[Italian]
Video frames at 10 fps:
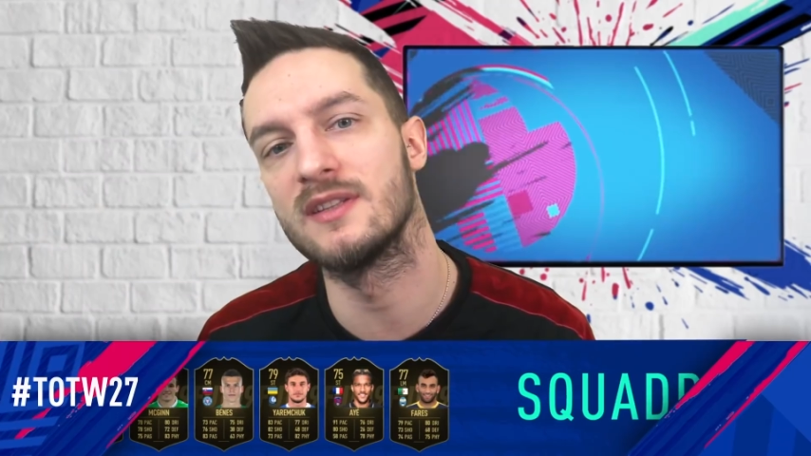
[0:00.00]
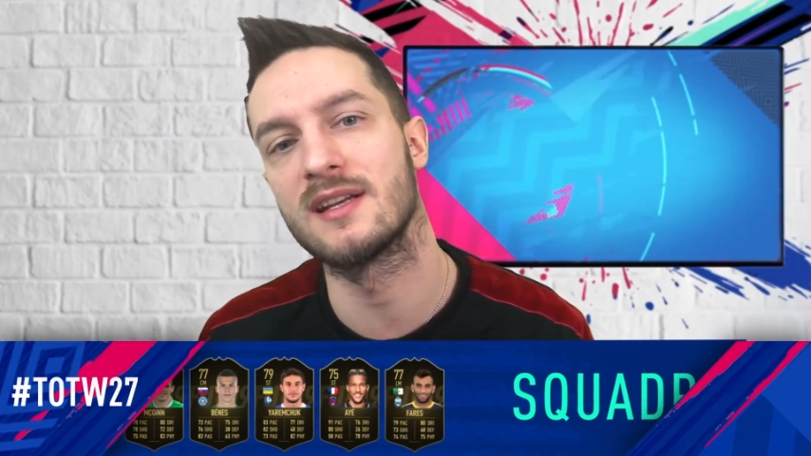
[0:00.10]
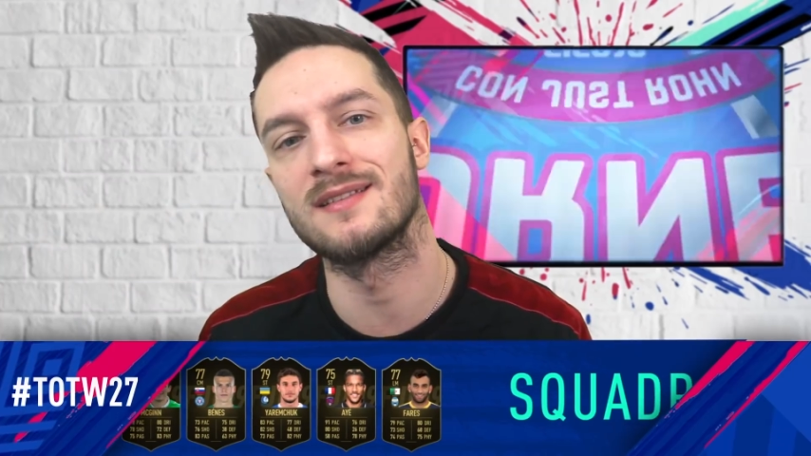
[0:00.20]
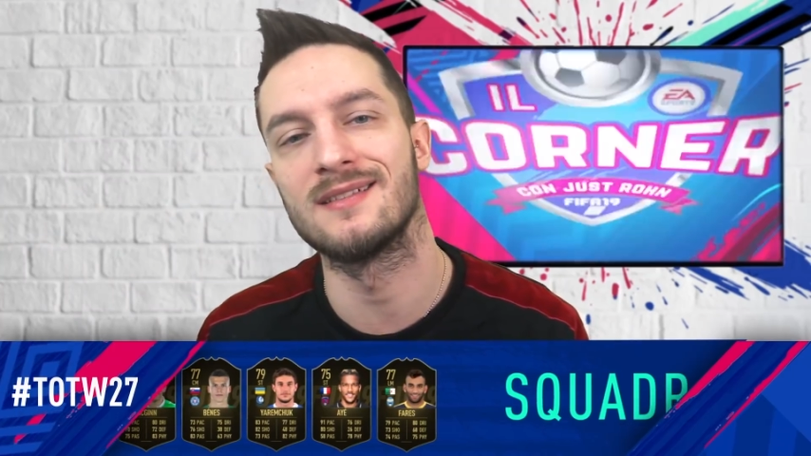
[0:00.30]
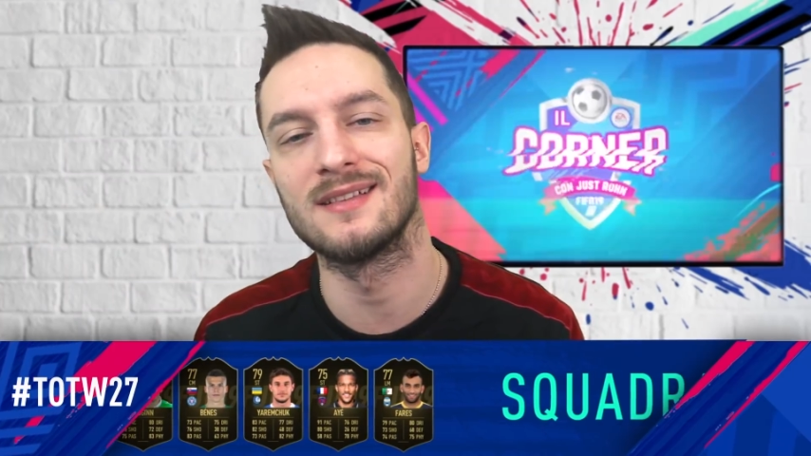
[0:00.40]

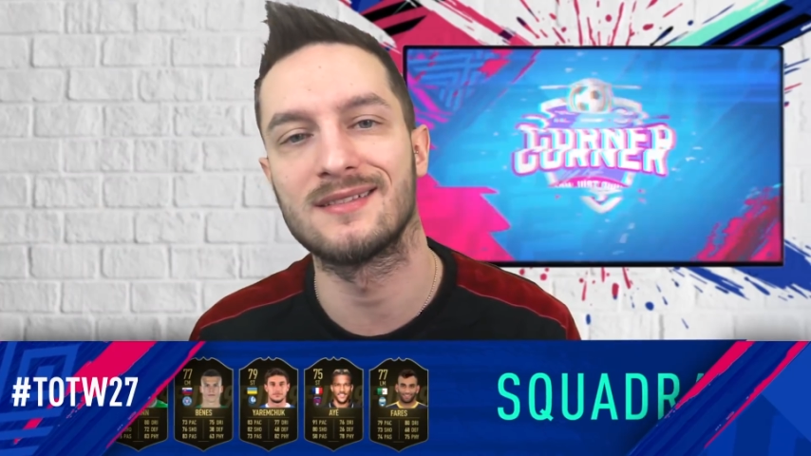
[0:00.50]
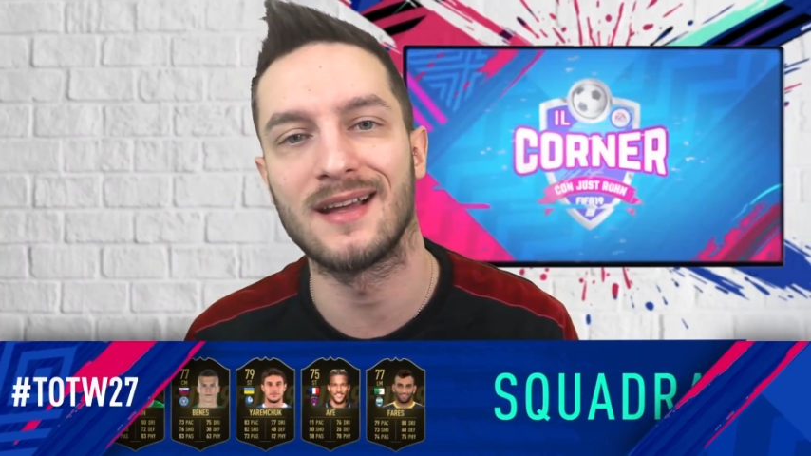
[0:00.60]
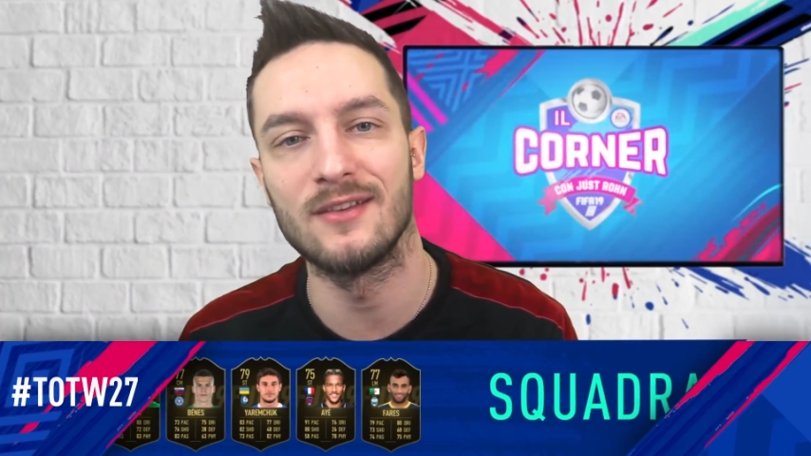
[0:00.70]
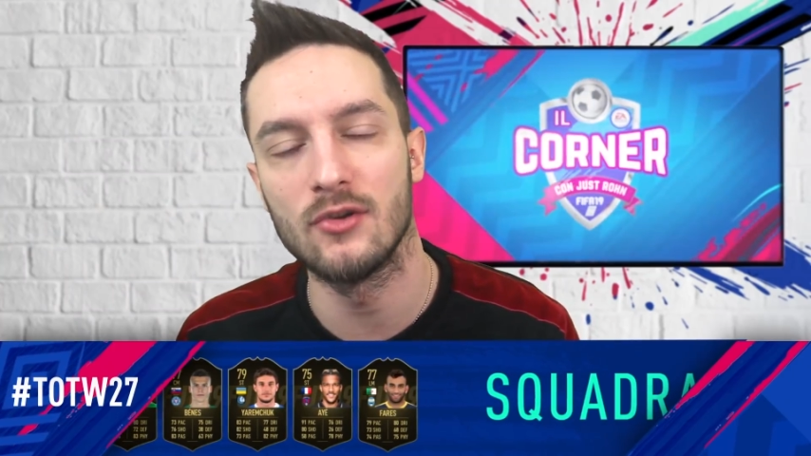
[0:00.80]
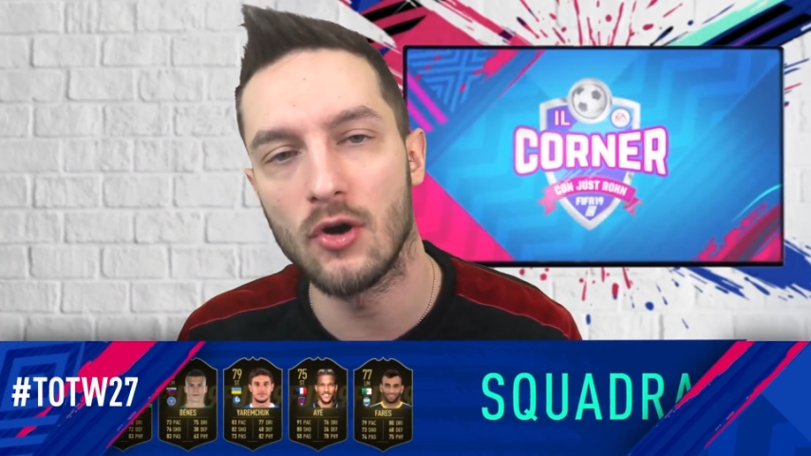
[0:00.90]
vedere nel
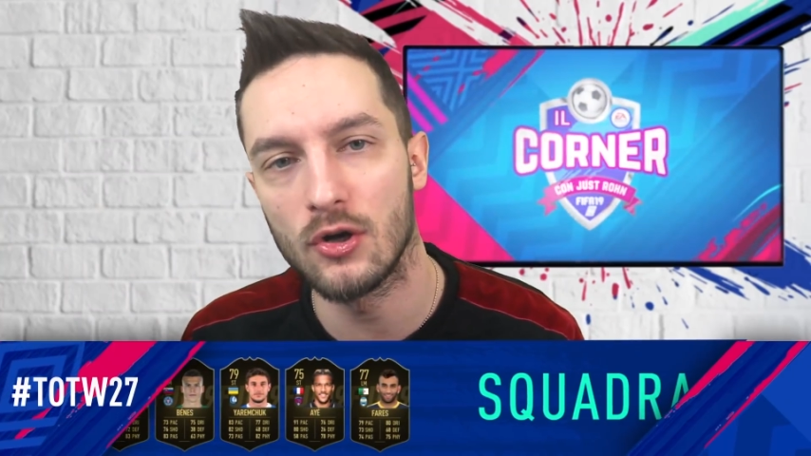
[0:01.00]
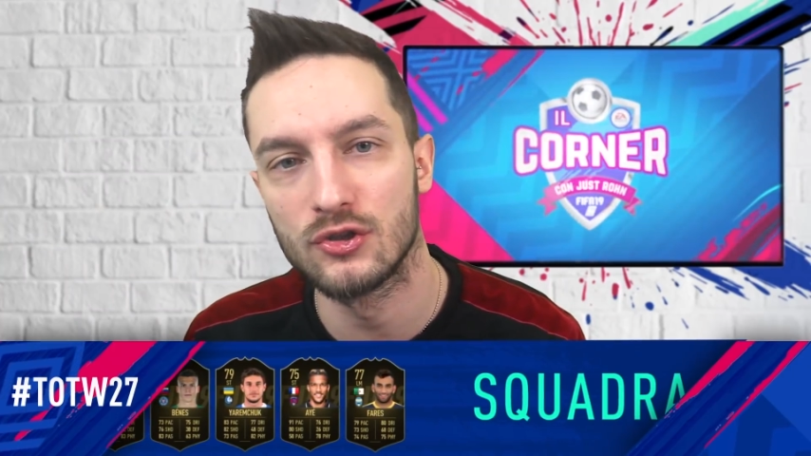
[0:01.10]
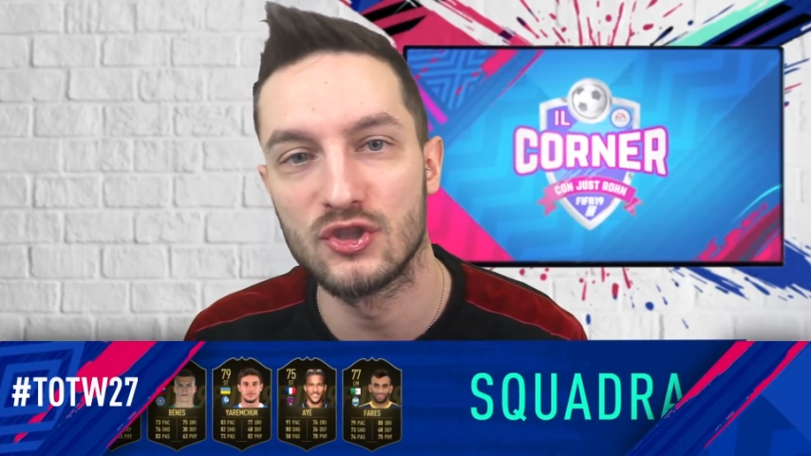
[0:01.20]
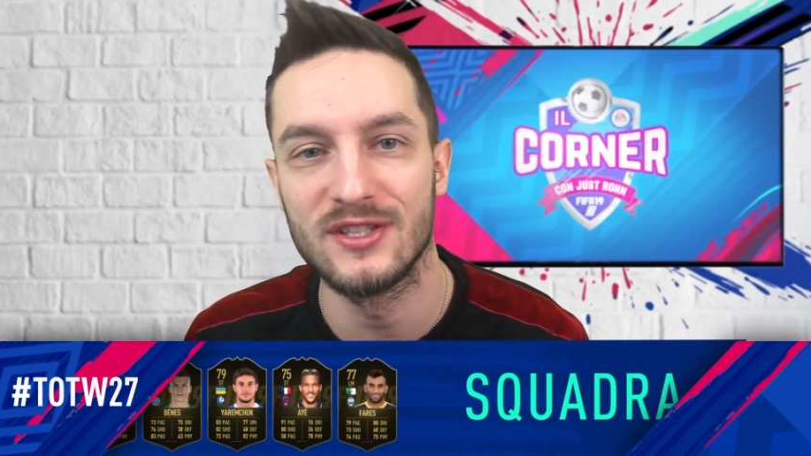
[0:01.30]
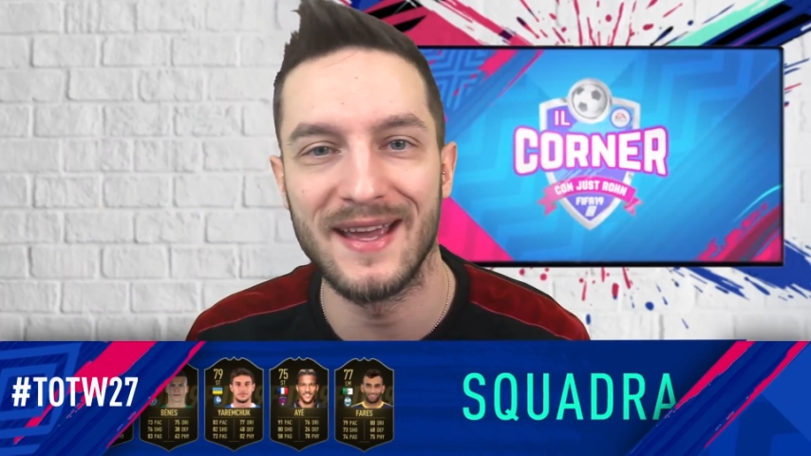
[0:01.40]
dettaglio
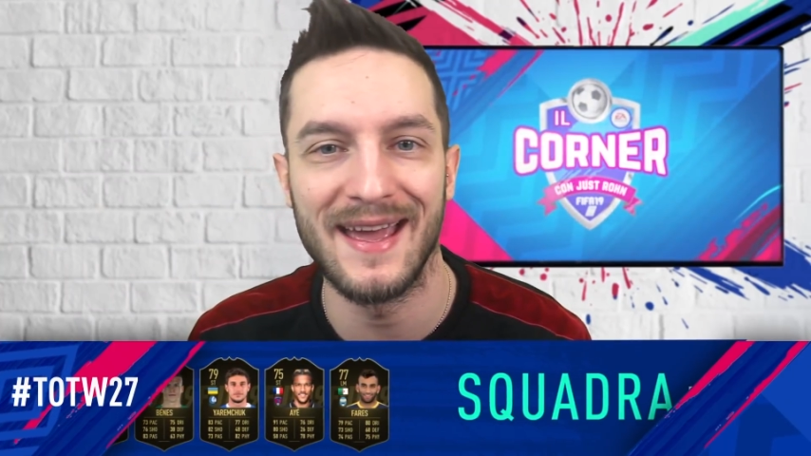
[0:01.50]
oggi